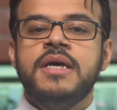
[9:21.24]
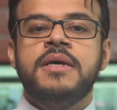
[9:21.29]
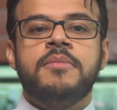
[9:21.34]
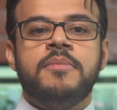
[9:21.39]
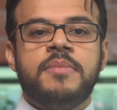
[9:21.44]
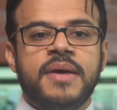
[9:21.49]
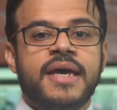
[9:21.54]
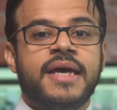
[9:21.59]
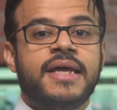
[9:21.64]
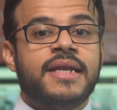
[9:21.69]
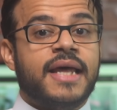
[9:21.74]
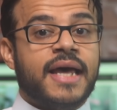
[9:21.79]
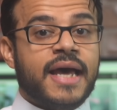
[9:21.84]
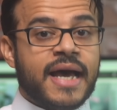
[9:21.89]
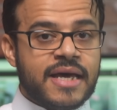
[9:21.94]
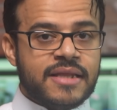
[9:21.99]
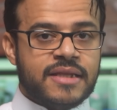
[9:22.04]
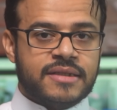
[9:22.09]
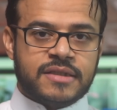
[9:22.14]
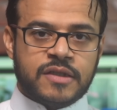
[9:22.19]
بين
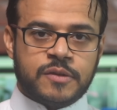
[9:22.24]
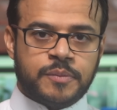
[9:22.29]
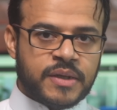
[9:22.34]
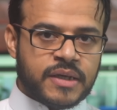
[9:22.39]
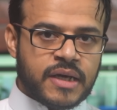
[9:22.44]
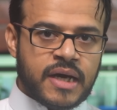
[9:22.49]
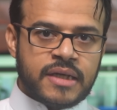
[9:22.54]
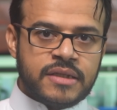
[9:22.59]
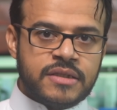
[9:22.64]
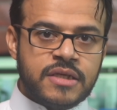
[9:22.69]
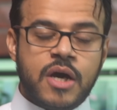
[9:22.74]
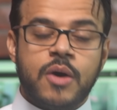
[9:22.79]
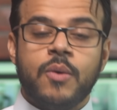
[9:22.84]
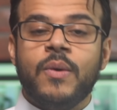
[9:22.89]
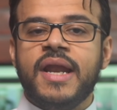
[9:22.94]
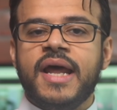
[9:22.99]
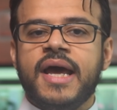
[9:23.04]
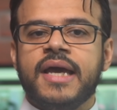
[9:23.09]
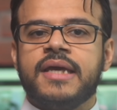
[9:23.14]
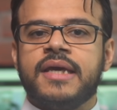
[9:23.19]
هذه التطبيقات
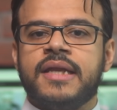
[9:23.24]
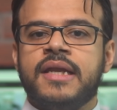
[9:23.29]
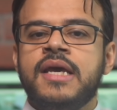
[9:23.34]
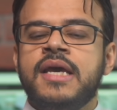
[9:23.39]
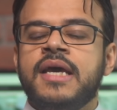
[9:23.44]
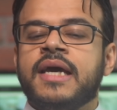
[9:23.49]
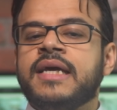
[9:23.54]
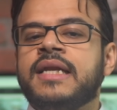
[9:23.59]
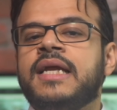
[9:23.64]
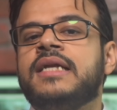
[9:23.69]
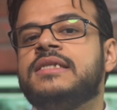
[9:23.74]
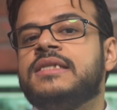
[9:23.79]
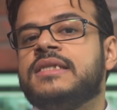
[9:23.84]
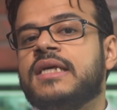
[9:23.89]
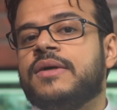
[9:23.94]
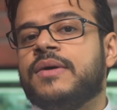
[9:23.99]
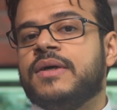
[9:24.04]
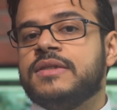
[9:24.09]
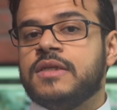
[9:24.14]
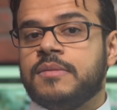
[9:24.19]
ولكن خلال
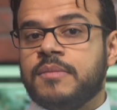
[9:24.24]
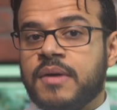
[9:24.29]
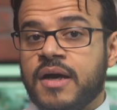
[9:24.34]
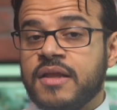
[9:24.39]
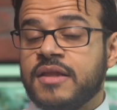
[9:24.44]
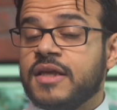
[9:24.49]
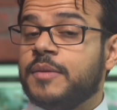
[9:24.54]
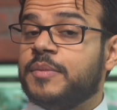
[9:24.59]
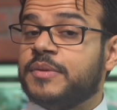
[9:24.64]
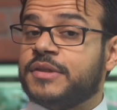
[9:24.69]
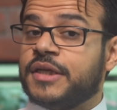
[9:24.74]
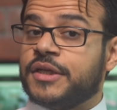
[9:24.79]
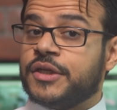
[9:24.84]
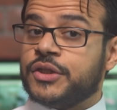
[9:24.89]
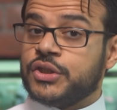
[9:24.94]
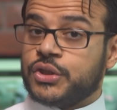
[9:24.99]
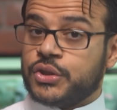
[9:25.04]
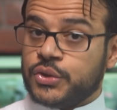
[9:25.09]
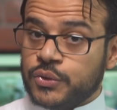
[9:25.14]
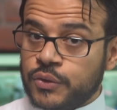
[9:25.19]
السنوات الماضيه بدأنا
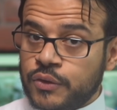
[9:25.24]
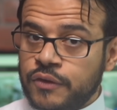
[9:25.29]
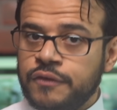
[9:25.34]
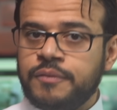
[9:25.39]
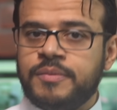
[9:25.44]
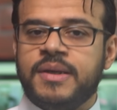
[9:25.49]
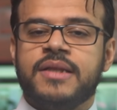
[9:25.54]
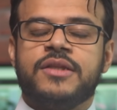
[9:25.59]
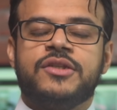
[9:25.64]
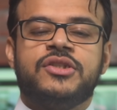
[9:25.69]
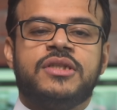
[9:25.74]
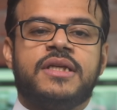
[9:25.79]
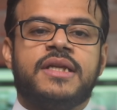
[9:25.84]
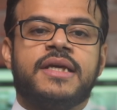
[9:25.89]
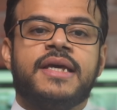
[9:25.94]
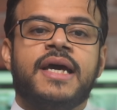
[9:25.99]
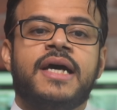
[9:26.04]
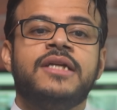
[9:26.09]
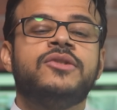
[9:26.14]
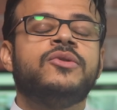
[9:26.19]
نشوف بعض
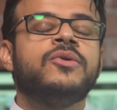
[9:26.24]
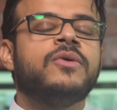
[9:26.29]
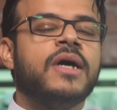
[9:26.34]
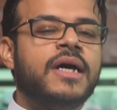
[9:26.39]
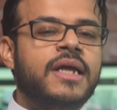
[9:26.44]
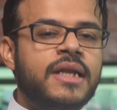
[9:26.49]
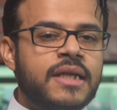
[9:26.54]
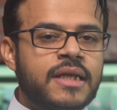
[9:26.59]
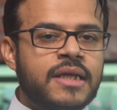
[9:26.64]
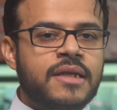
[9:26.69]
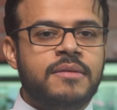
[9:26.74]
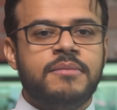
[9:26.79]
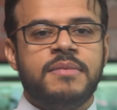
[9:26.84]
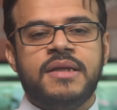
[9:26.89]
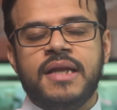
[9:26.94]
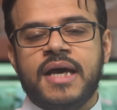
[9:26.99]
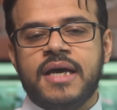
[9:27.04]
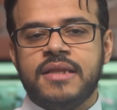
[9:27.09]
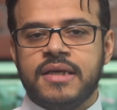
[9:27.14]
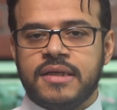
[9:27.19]
الشركات تقلل
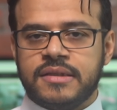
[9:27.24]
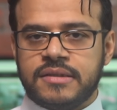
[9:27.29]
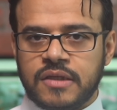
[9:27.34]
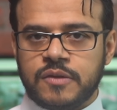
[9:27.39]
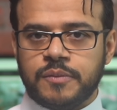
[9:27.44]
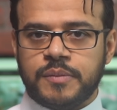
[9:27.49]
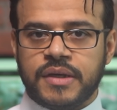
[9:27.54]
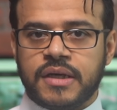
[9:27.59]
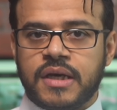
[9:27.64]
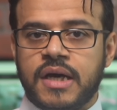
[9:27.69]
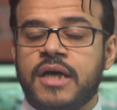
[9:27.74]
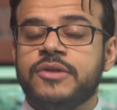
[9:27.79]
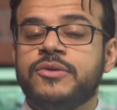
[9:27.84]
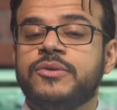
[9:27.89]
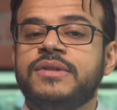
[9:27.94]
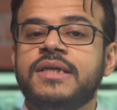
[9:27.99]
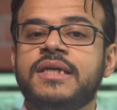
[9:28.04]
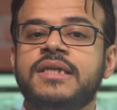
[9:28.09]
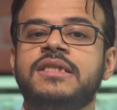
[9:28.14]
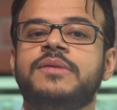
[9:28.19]
من هذه التطبيقات
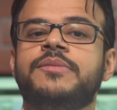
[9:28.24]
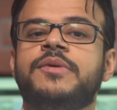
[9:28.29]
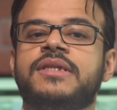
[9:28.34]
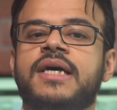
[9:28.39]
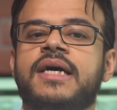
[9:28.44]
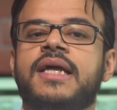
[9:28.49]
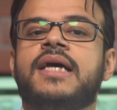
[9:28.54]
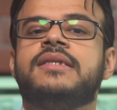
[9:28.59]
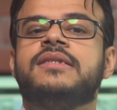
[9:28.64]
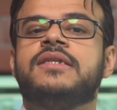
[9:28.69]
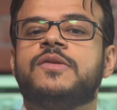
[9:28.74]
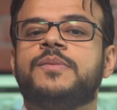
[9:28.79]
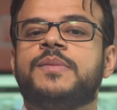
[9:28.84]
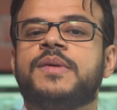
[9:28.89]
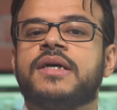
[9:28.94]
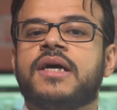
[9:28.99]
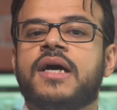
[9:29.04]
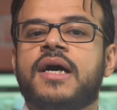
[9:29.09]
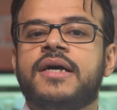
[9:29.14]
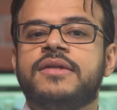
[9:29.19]
وتعتمد على
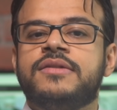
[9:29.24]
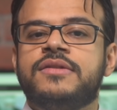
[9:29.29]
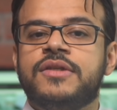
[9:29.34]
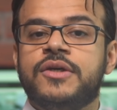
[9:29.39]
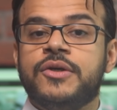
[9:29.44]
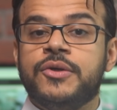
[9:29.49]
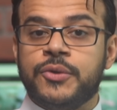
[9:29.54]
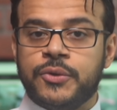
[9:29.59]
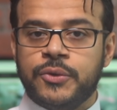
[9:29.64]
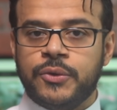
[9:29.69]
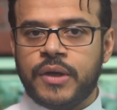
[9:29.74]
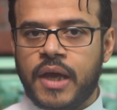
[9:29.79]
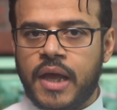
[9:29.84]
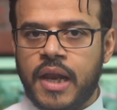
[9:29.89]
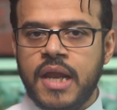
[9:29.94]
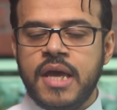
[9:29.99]
تطبيقات جوجل